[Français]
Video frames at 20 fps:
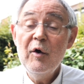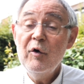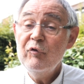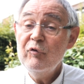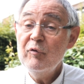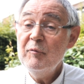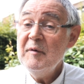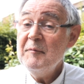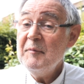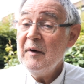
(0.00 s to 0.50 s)

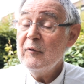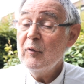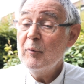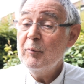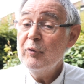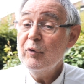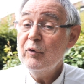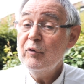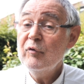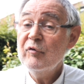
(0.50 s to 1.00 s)
J'oublie pas non
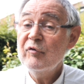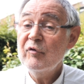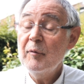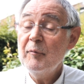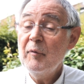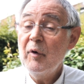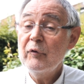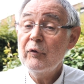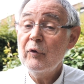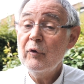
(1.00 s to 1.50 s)
plus que nous
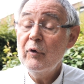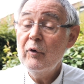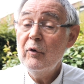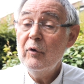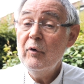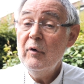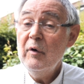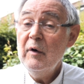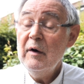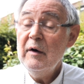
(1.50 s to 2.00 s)
sommes entre
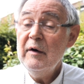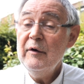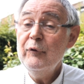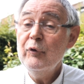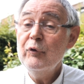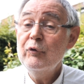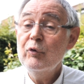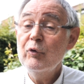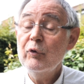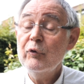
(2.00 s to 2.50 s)
euh, les
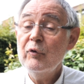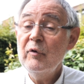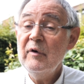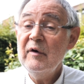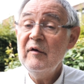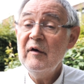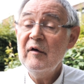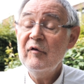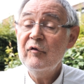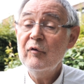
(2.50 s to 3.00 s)
deux tours de
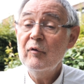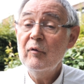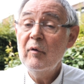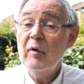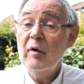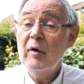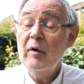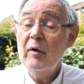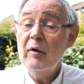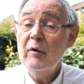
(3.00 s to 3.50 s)
l'élection
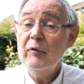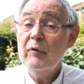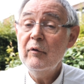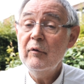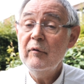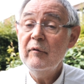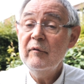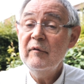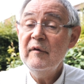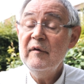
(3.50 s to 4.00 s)

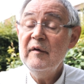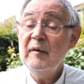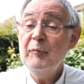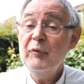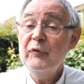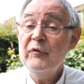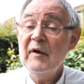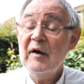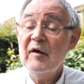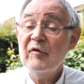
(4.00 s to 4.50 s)
des
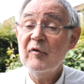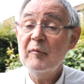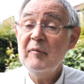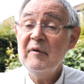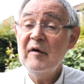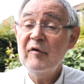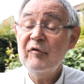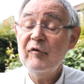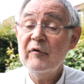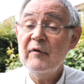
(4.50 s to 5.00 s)
députés à
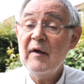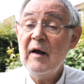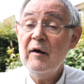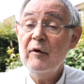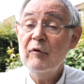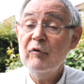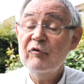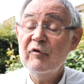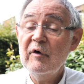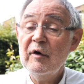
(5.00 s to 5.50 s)
l'Assemblée
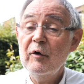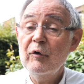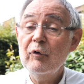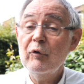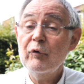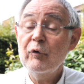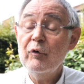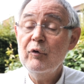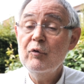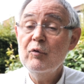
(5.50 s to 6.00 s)
nationale. Donc chacun
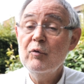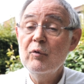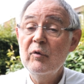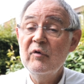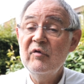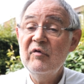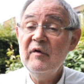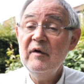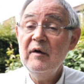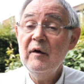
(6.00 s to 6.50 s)
d'entre nous
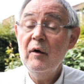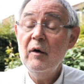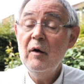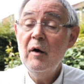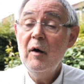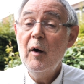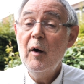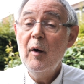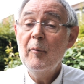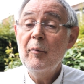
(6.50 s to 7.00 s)
aussi
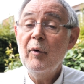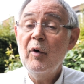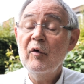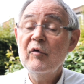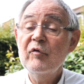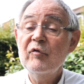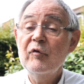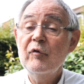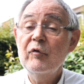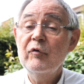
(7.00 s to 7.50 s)

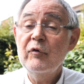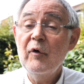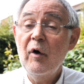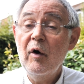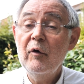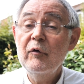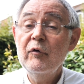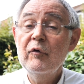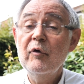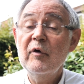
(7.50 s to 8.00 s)
prend ce
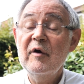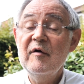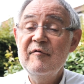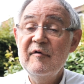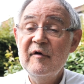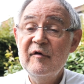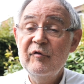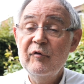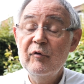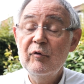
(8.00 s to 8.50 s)
temps de
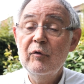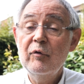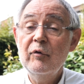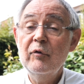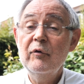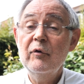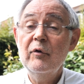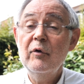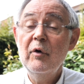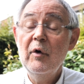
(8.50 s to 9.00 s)

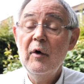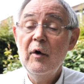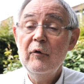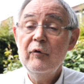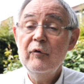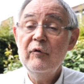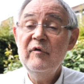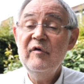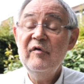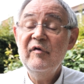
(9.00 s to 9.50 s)
réflexion, de,
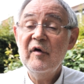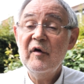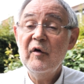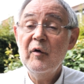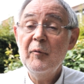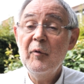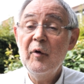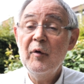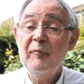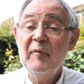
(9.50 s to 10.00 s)

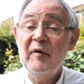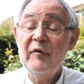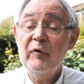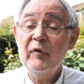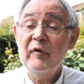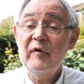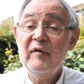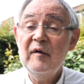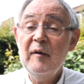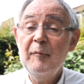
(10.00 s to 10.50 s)
discernement, de
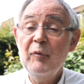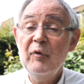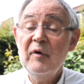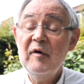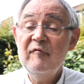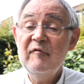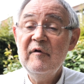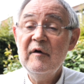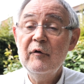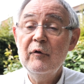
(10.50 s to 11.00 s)
maturité pour
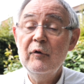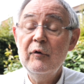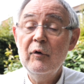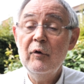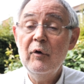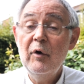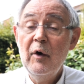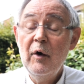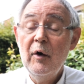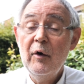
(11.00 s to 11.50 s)
l'avenir de,
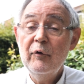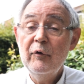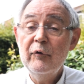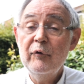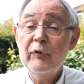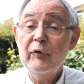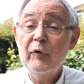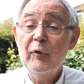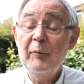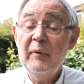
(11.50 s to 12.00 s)
nos, de
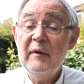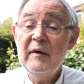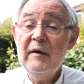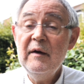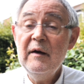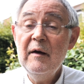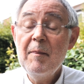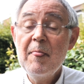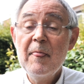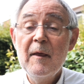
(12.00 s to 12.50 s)
notre
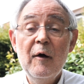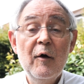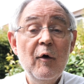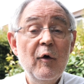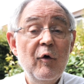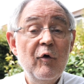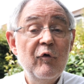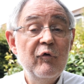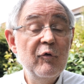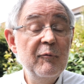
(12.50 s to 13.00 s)
pays.
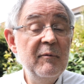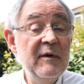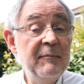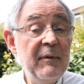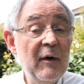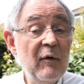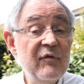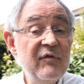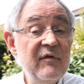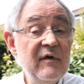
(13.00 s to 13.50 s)
J'oublie
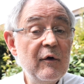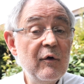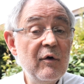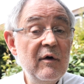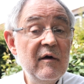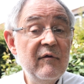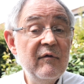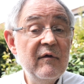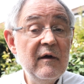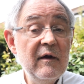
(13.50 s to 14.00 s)
pas aussi que
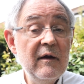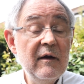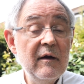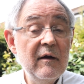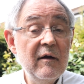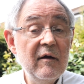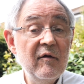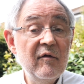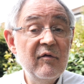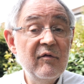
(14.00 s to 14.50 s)

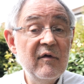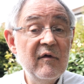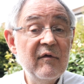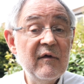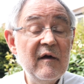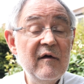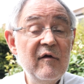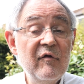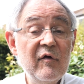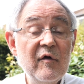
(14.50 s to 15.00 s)
l'été, c'est
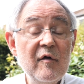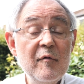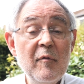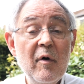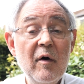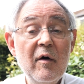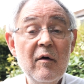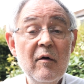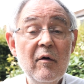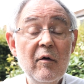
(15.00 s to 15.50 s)

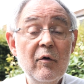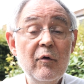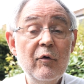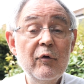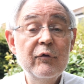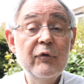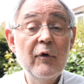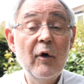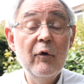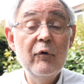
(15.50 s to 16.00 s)
traditionnellement
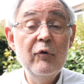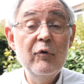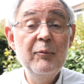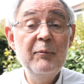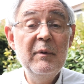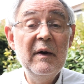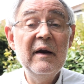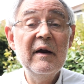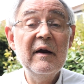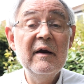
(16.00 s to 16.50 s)
le temps du
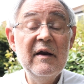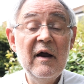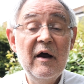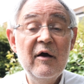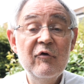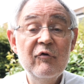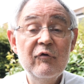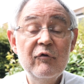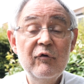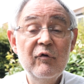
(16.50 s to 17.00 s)

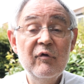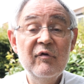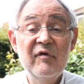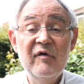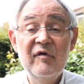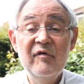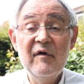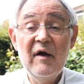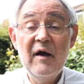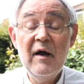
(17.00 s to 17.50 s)
pèlerinage
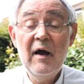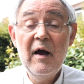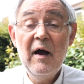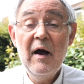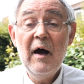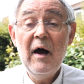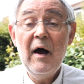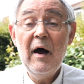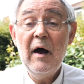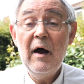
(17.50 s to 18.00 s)
diocésain
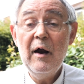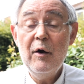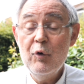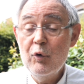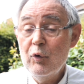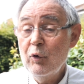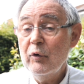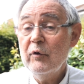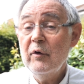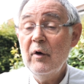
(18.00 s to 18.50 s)
à
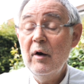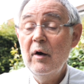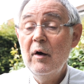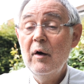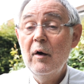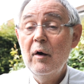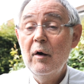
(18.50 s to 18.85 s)
Lourdes.